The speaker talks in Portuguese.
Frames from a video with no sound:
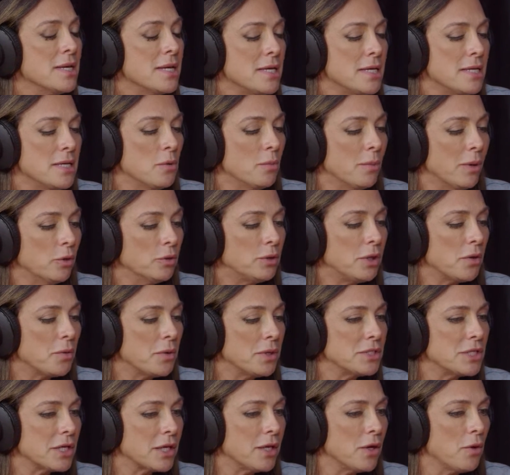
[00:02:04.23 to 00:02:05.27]
E uma outra
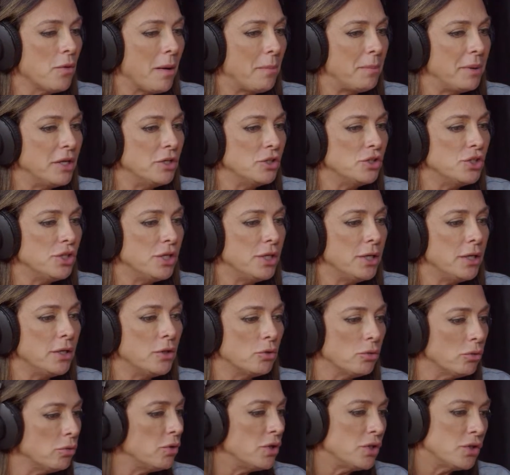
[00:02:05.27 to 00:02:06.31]
coisa que eu aprendi, e
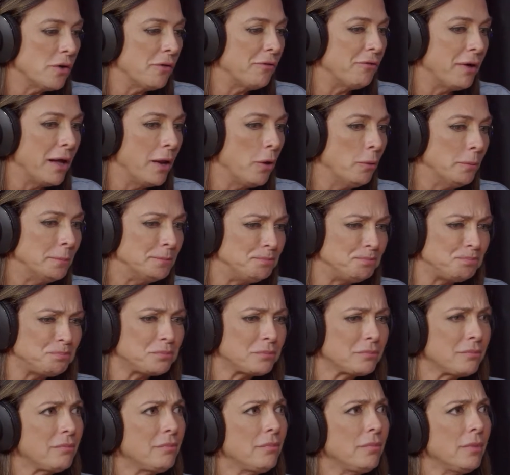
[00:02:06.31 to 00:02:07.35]
tudo isso eu falo
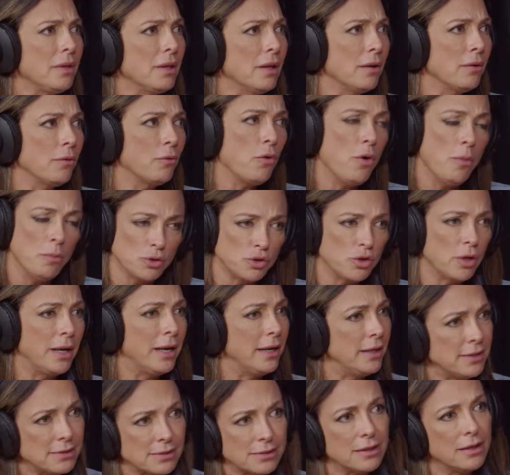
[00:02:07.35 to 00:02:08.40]
como
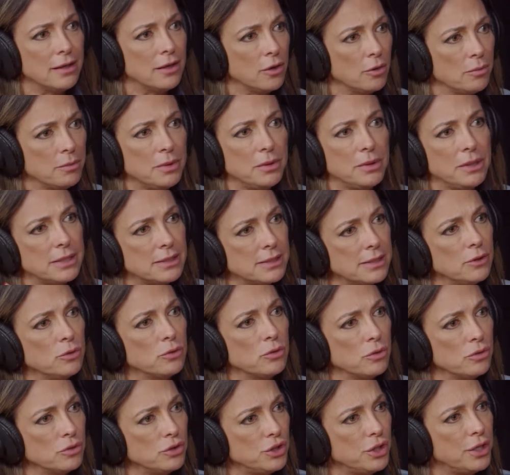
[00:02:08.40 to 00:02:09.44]
jornalista, eu me
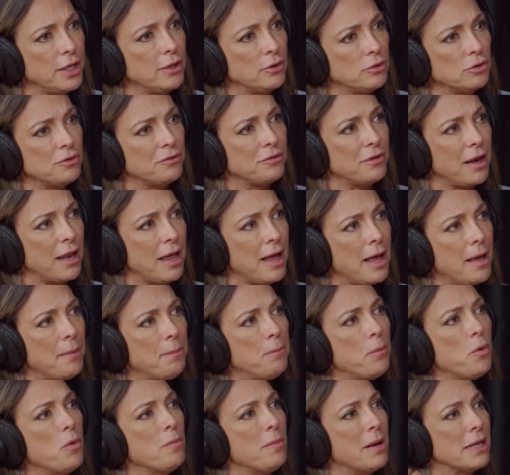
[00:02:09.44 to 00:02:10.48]
sinto no direito de falar
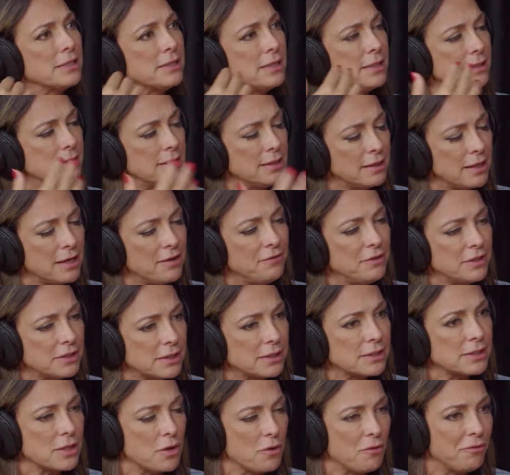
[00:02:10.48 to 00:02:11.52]
Sim. com base nas
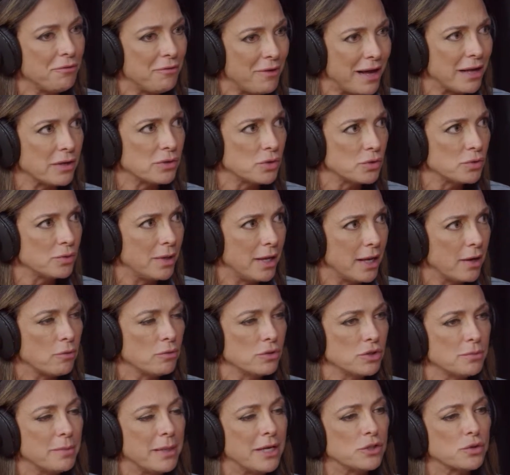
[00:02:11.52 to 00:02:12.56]
entrevistas que eu faço né,
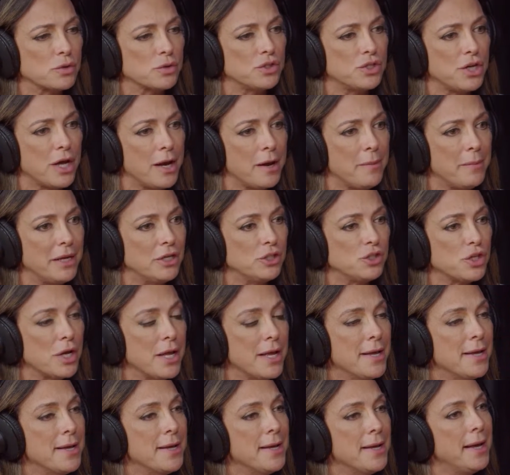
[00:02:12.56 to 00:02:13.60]
com os médicos diariamente.
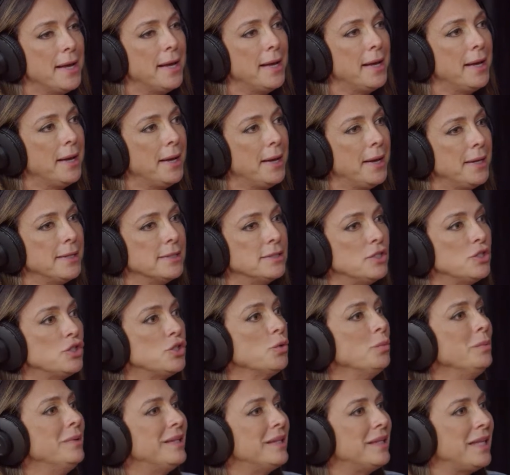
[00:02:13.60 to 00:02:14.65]
É,
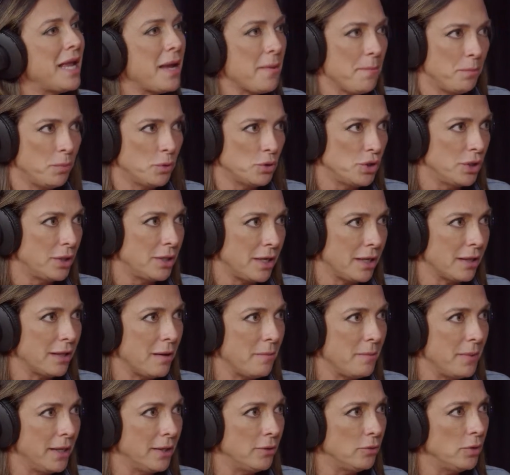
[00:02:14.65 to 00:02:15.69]
existe um tempo de
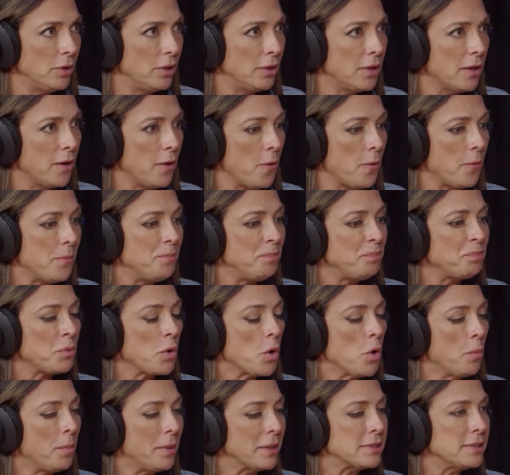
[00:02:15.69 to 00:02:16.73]
tratamento. Então,
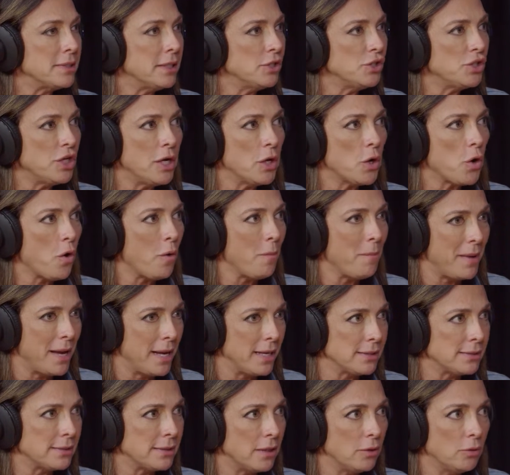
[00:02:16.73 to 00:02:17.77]
o paciente ele
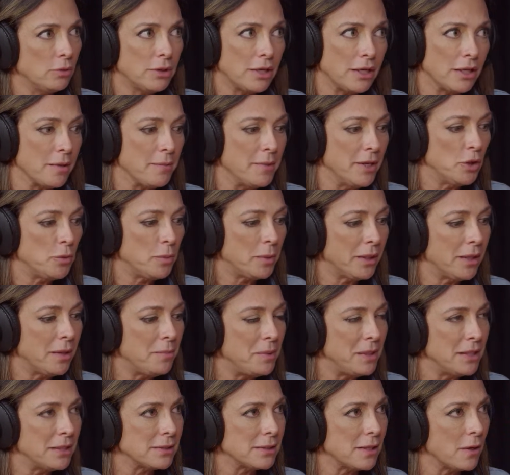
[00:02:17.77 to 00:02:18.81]
começa o tratamento para
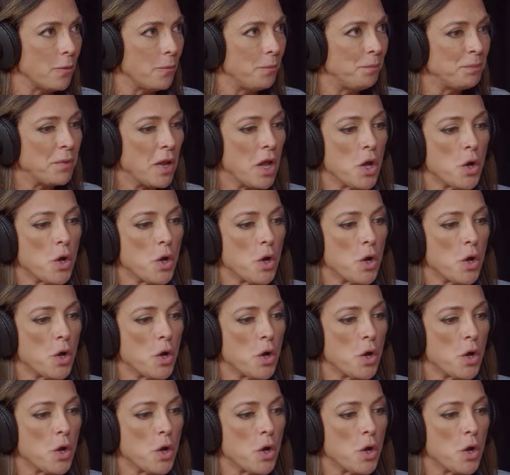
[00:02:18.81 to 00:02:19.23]
depressão.